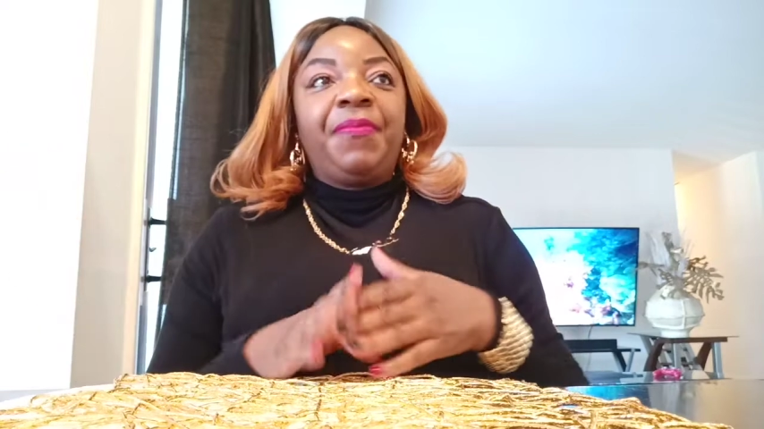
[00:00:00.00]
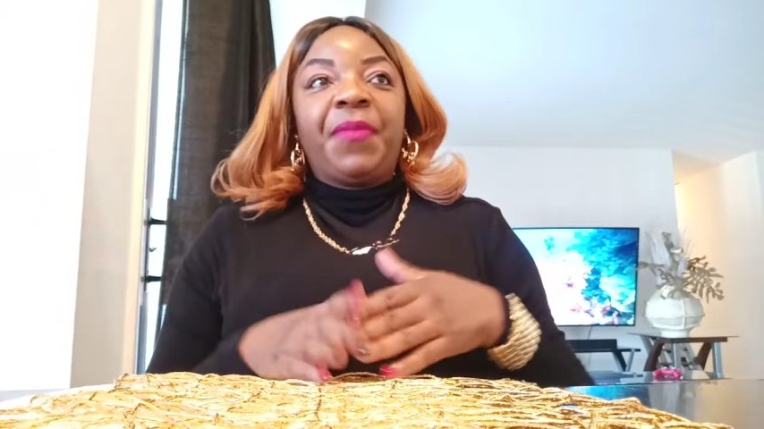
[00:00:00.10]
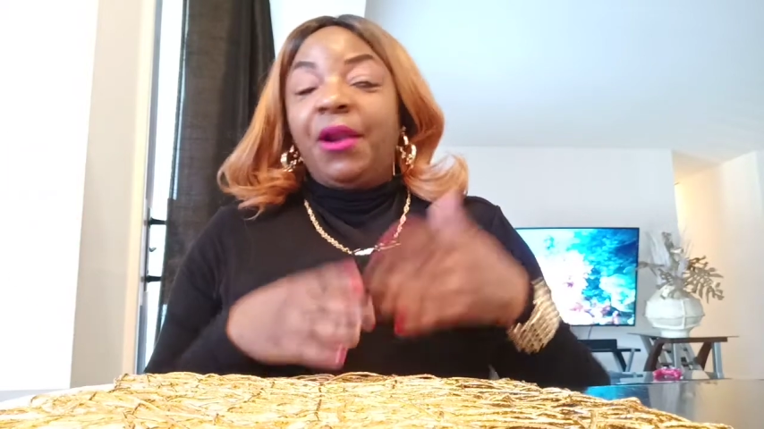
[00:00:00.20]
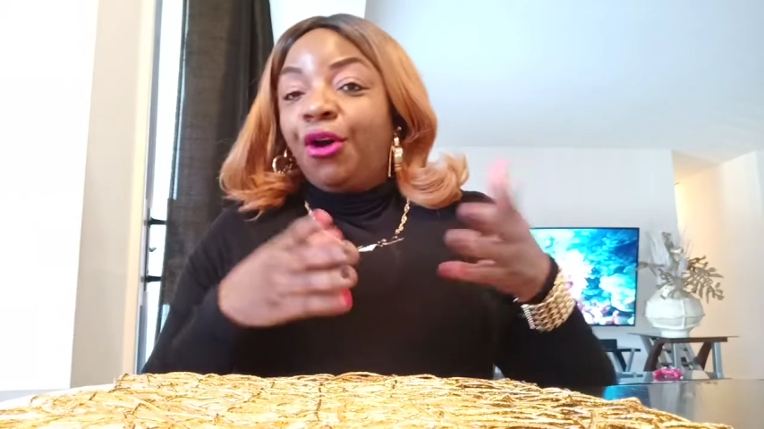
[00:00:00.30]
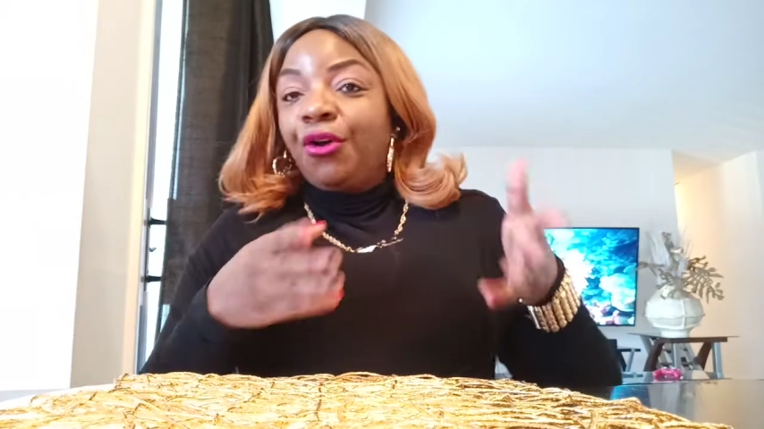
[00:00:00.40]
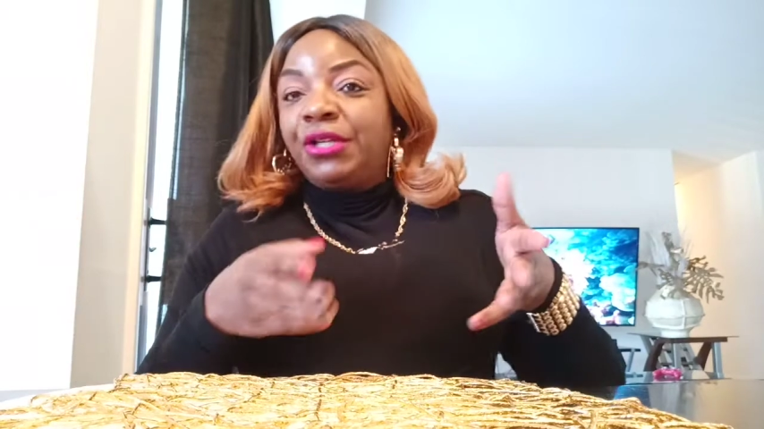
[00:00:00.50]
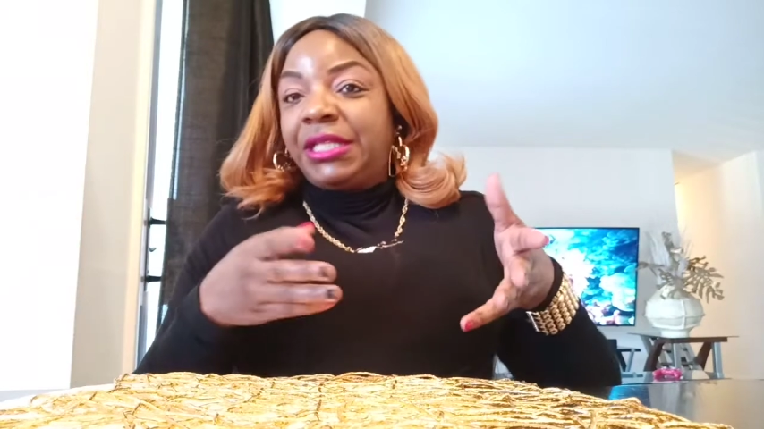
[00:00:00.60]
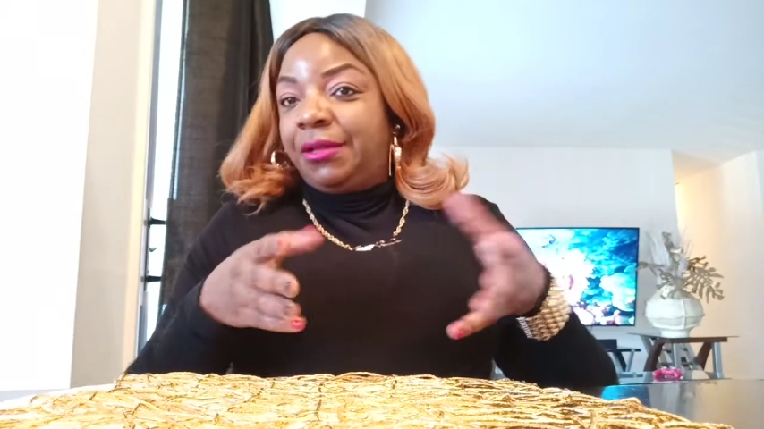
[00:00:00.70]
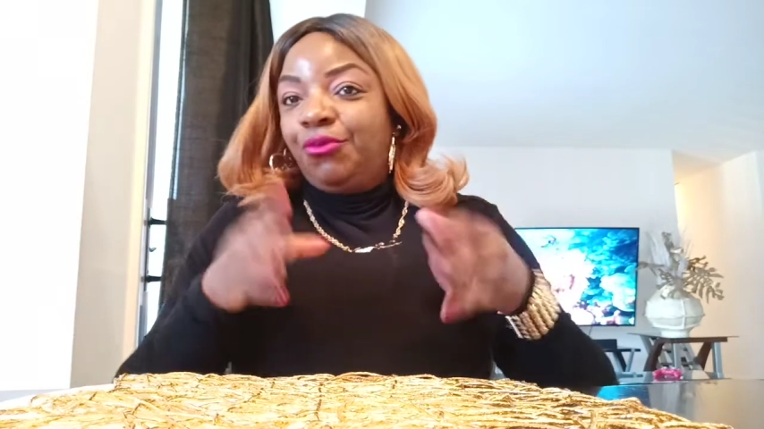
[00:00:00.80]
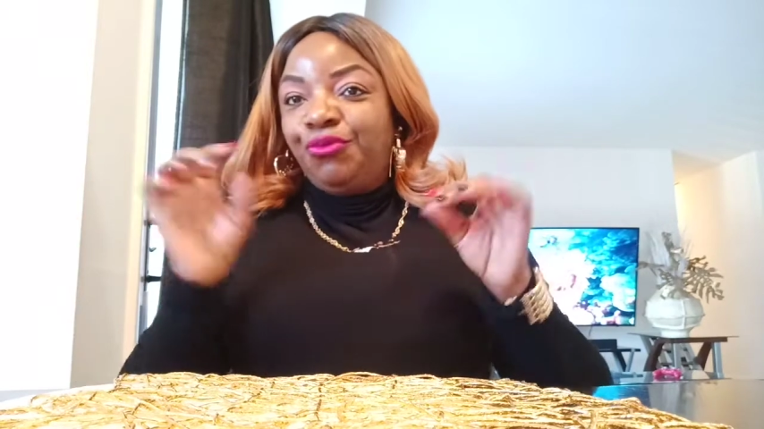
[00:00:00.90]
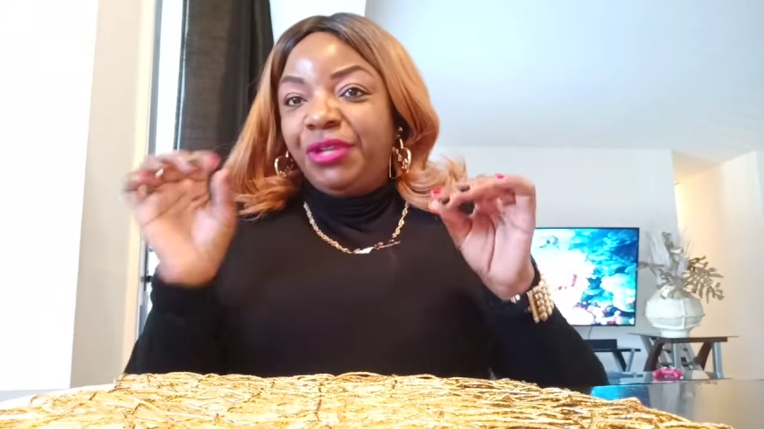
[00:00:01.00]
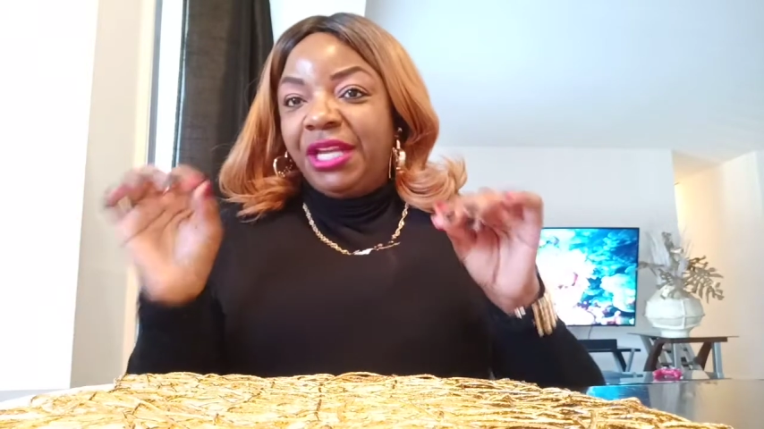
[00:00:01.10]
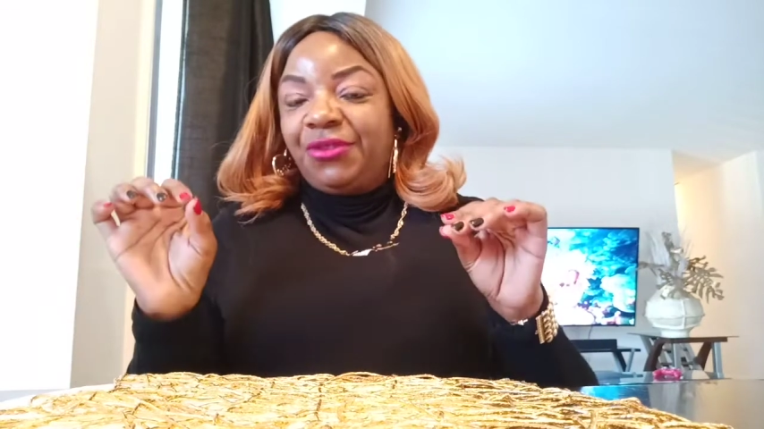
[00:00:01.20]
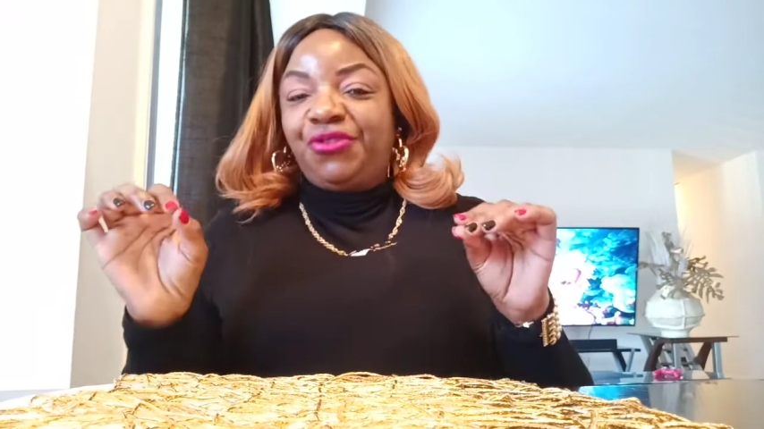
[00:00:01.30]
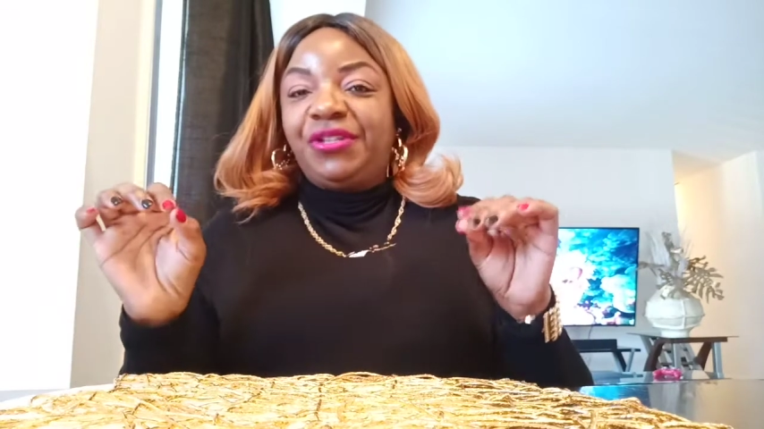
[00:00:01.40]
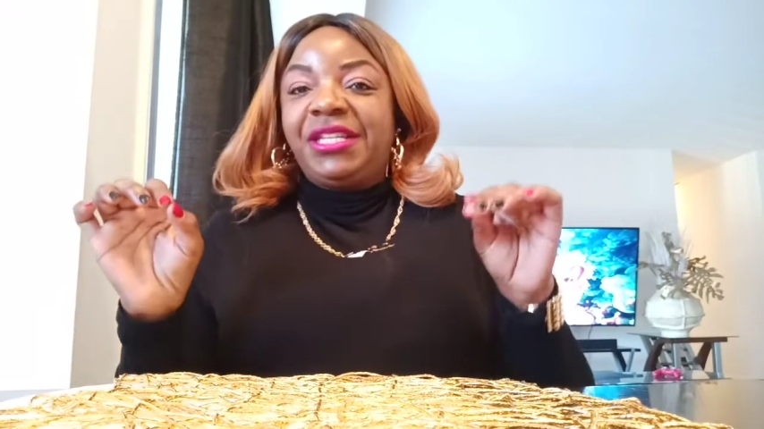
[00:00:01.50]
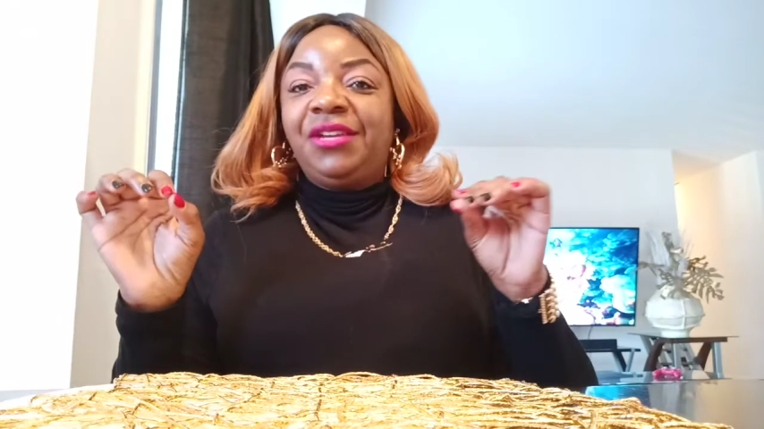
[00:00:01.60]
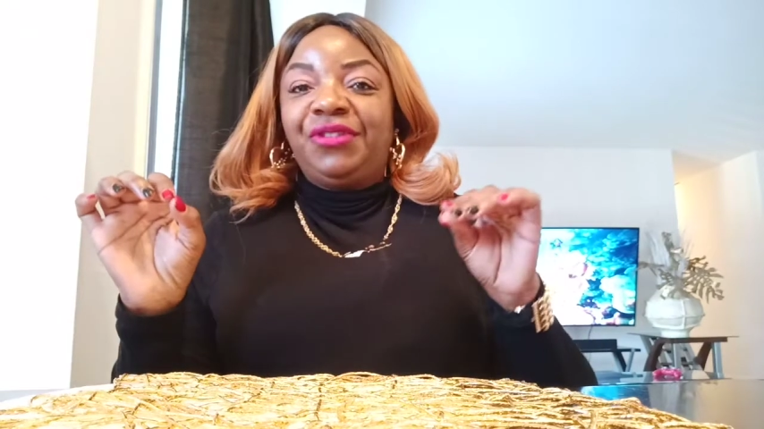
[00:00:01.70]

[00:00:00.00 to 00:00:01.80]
Alors, euh, c'est l'unique chose qui